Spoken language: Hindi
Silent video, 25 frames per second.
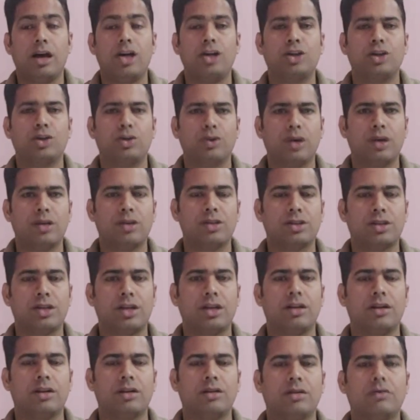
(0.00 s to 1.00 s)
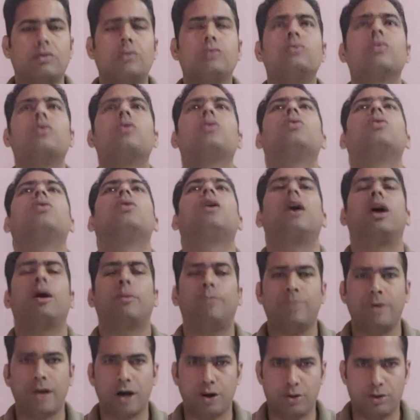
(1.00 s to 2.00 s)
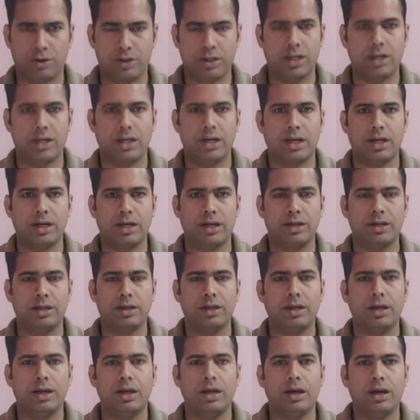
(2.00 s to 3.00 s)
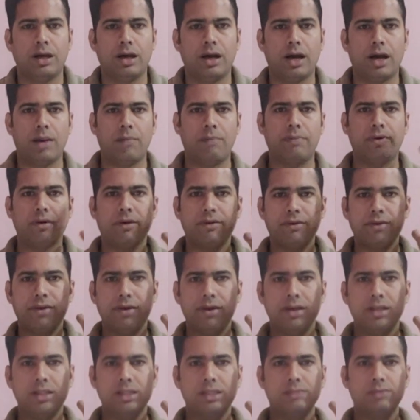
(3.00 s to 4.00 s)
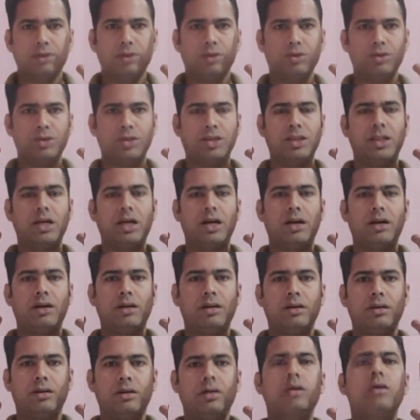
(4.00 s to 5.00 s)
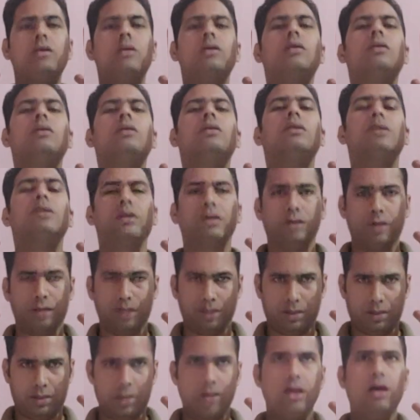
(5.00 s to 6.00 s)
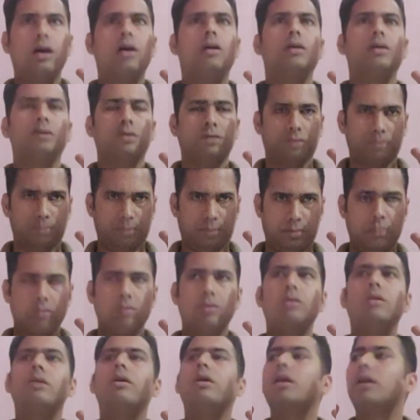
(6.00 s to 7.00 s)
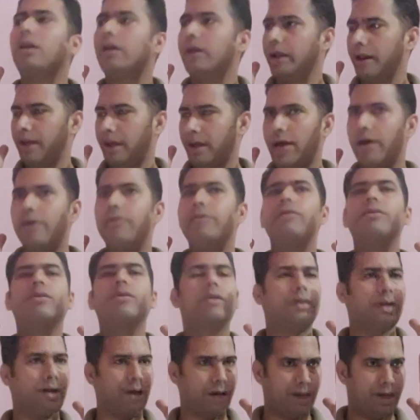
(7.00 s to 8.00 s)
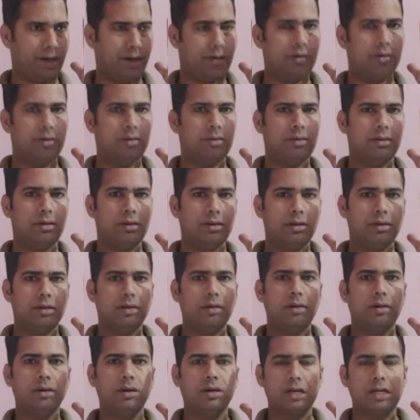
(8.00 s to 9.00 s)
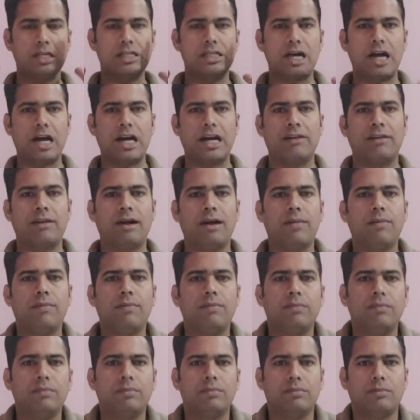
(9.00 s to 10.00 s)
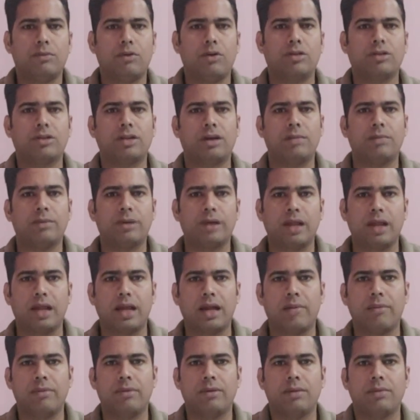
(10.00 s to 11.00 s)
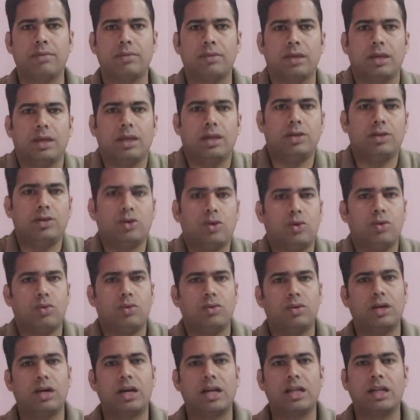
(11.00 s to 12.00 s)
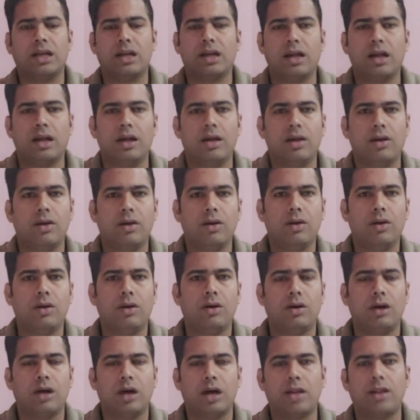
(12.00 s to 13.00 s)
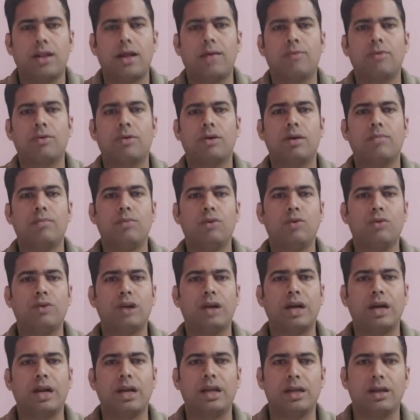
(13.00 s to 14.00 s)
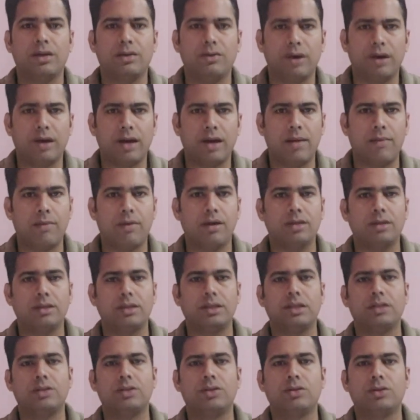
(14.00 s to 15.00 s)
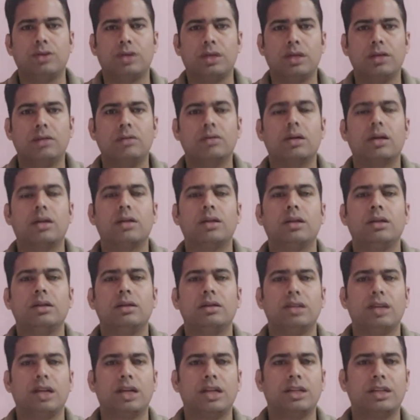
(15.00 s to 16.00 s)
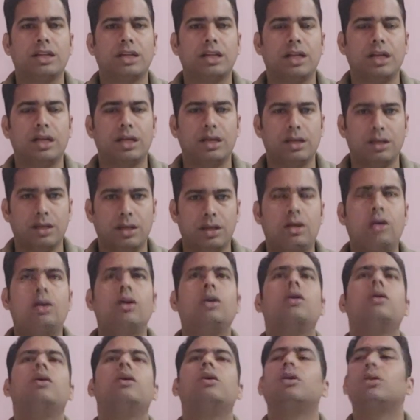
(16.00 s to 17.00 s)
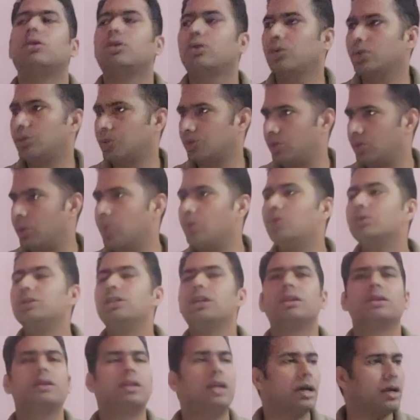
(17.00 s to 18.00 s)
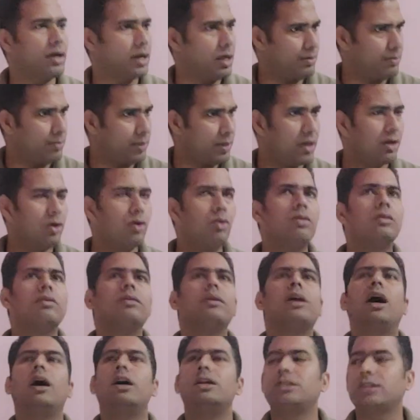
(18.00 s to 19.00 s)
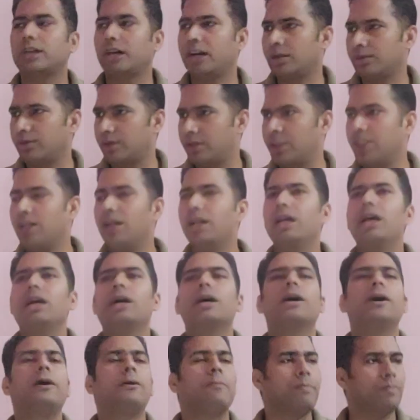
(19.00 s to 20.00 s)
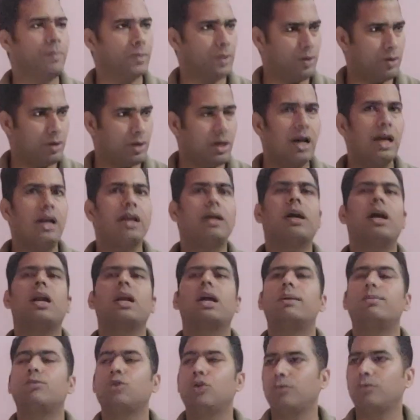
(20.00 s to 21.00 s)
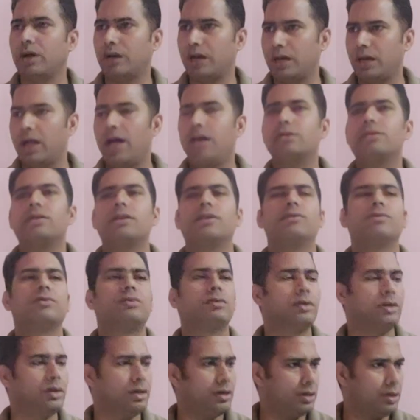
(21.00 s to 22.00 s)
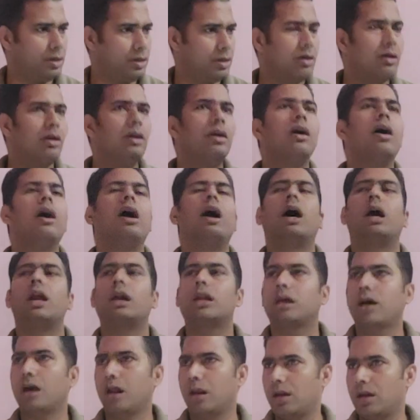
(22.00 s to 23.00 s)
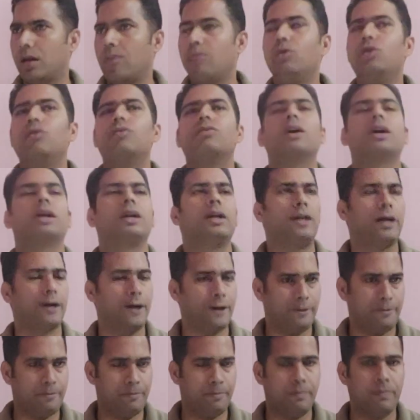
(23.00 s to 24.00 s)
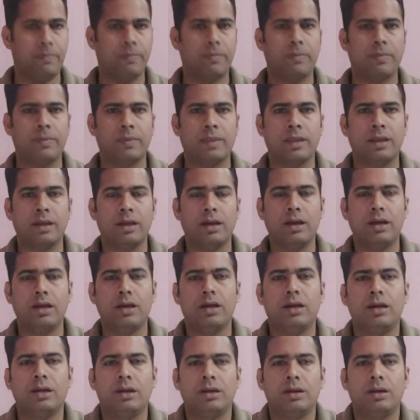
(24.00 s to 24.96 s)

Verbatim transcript: एशो एंड सन वो अप डाउन करना है आपका फेस बिल्कुल सीधा इतना लेफ्ट राइट स्टार्टिंग आप बहुत कम करेंगे आपकी जो गर्दन है गर्दन आपको कम मूव करनी है वरना आपका सिर जो है गर्दन दर्द करेगी तो जितना कम करेंगे उतना स्टार्टिंग में अच्छा रहेगा थोड़ा हल्का हल्का मूव करना है सिर्फ हल्का हल्का मूव करना है